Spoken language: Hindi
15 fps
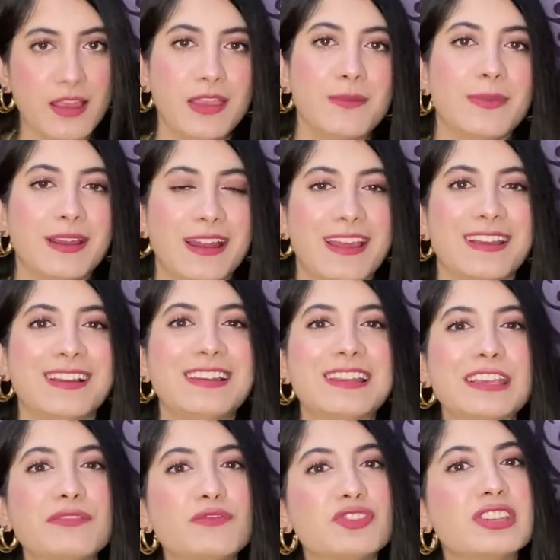ही बनाएगा
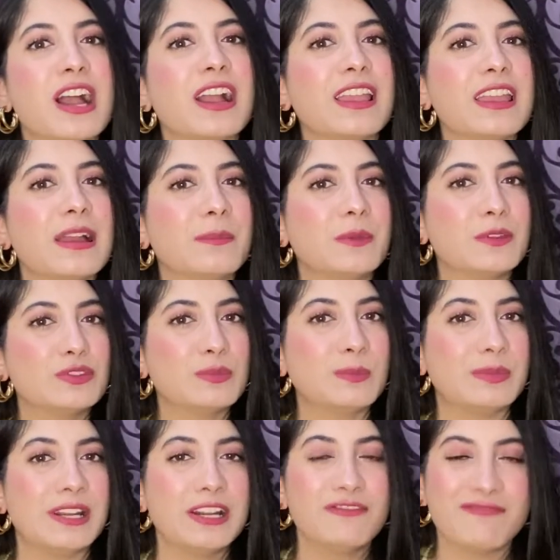लेकिन वो जाके आपके जो
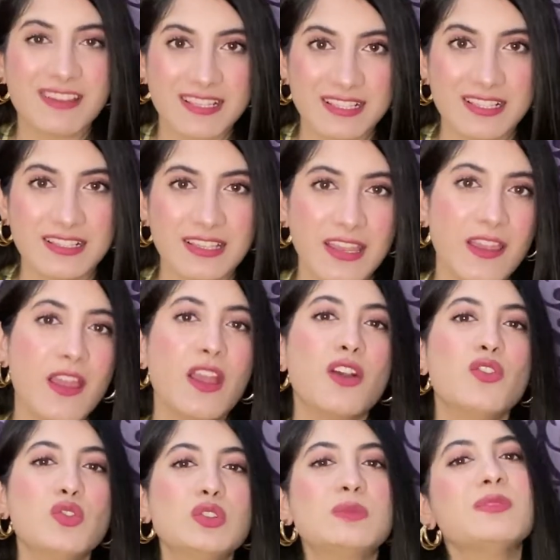ब्लड वेसल्स हैं
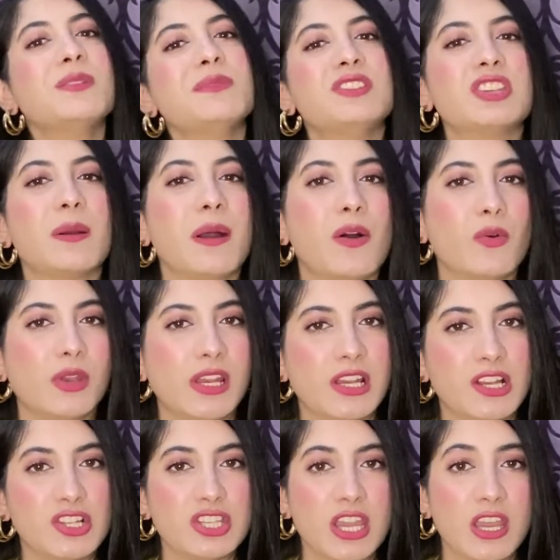उसमें भी जमा होने
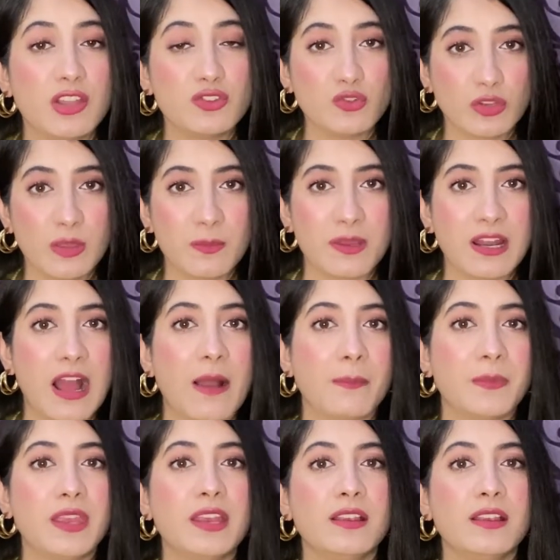लग जाएगा जो कि फिर आपकी